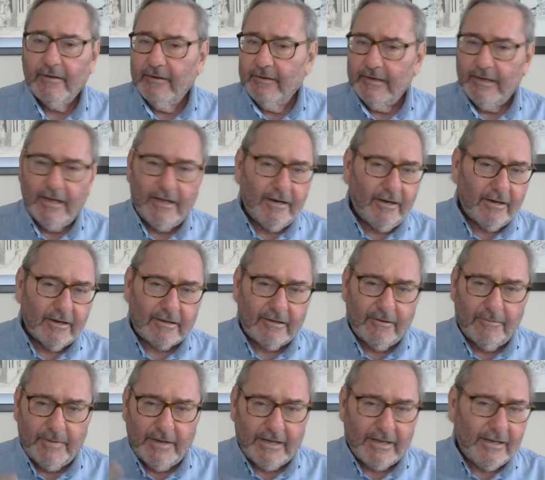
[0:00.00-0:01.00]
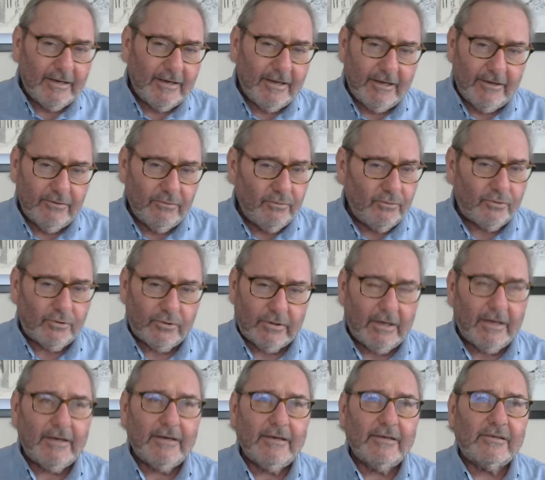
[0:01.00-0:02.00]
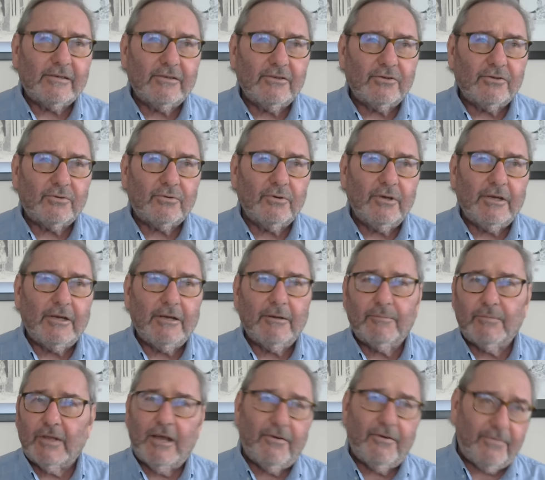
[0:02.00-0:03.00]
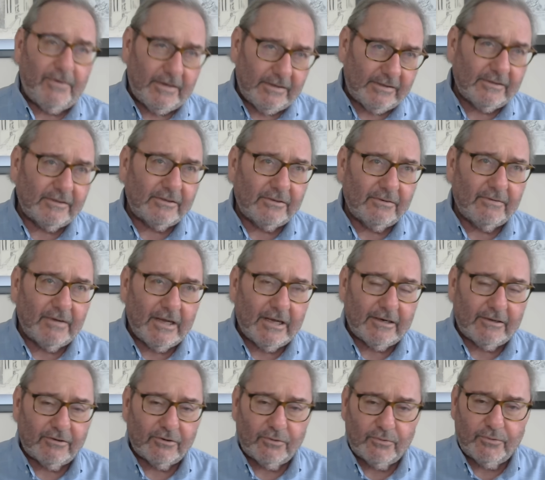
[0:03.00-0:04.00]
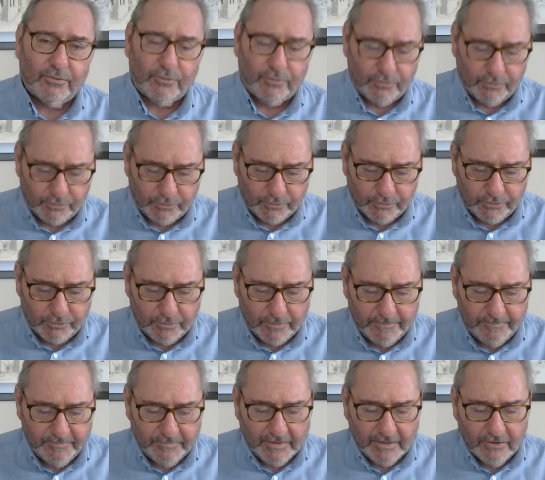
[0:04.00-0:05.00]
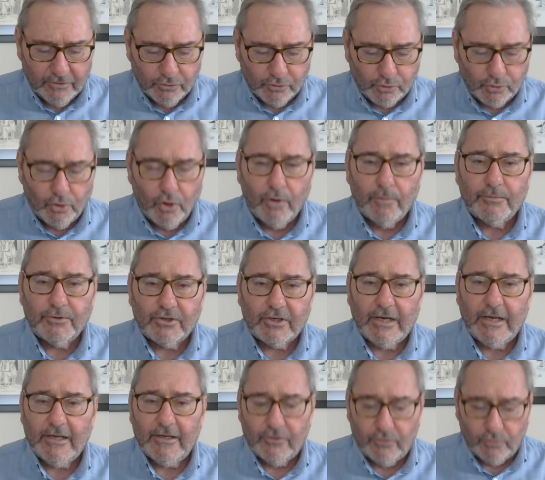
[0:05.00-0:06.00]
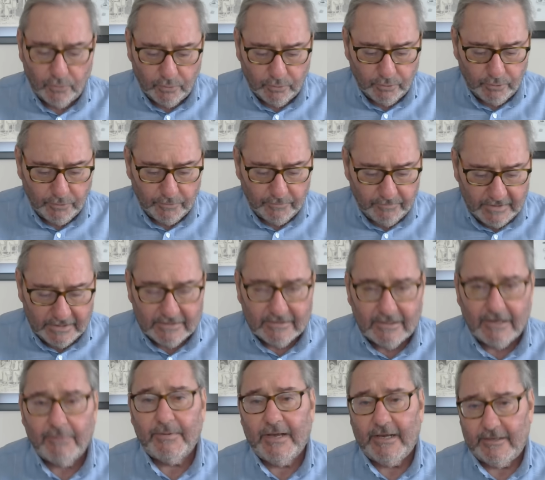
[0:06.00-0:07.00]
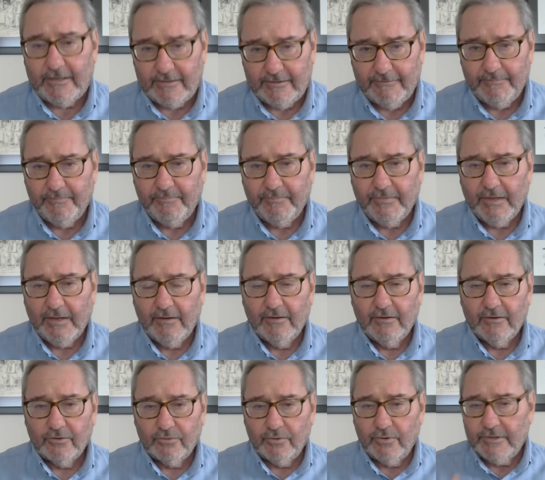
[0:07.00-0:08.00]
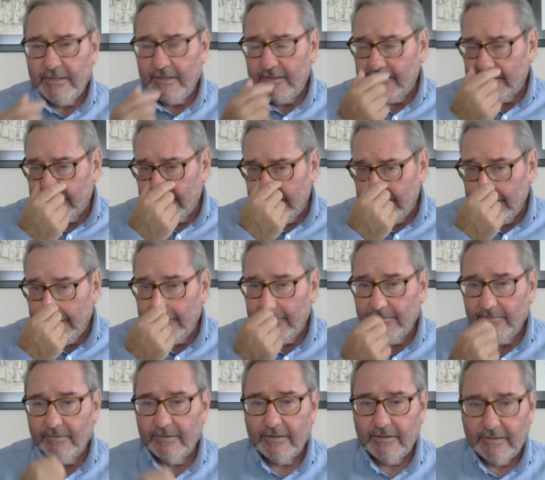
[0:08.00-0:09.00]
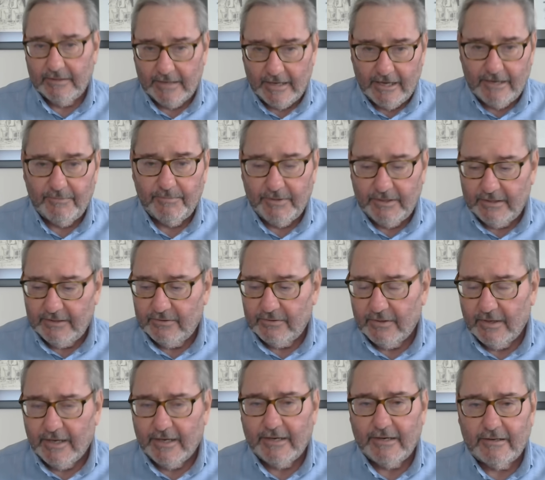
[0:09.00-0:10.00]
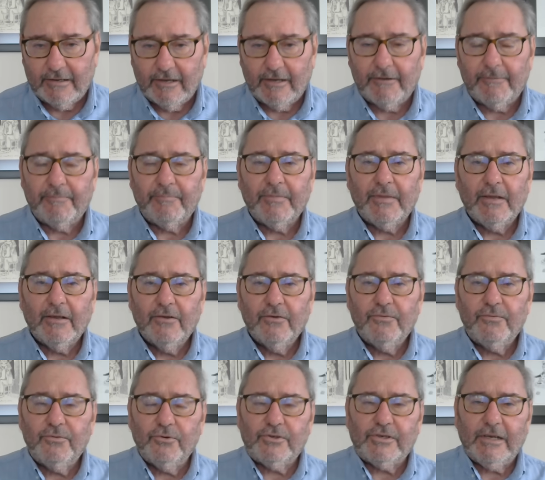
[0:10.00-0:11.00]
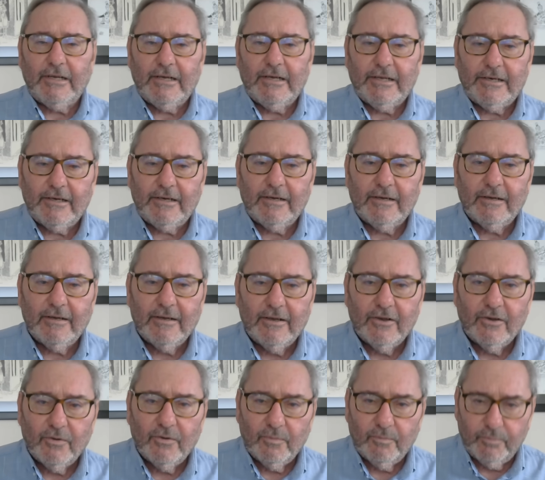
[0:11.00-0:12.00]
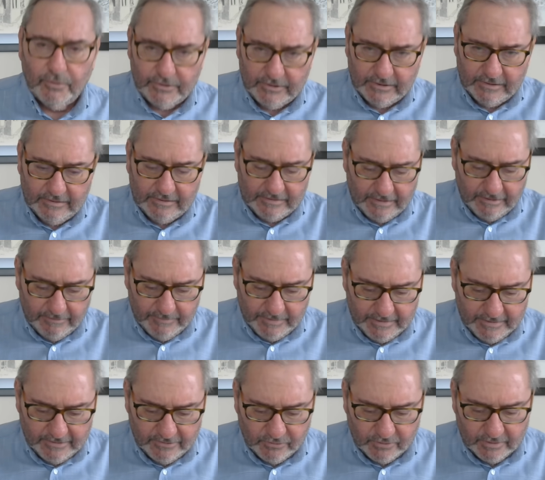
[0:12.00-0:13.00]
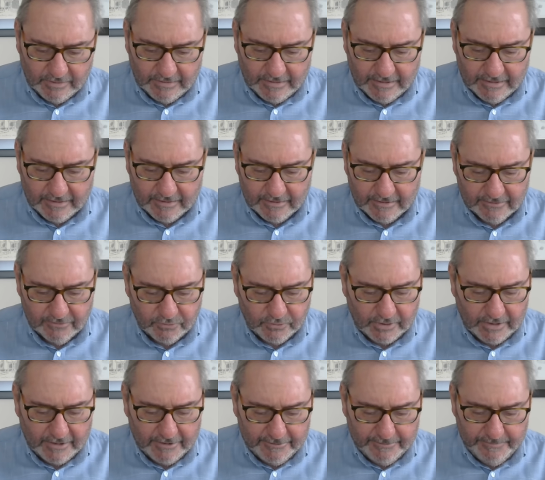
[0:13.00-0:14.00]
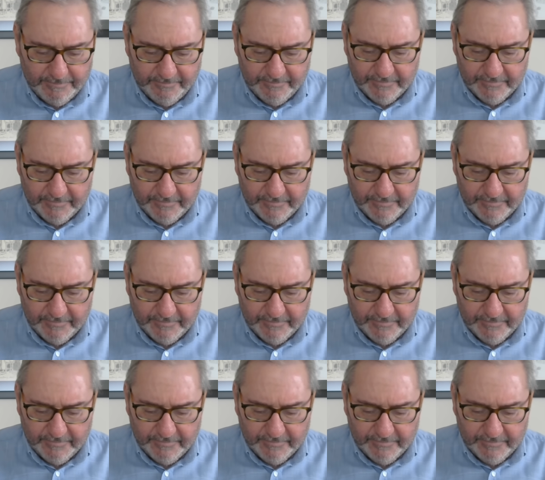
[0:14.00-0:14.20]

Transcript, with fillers: Yani aklıma gelen 3 tanesini söyleyeyim. Daha fazlası vardır kuşkusuz. Somje, Tolun ve Teber. Roketsan'ın e, her biri harika füzeleri bu sistemin içinde yer alacak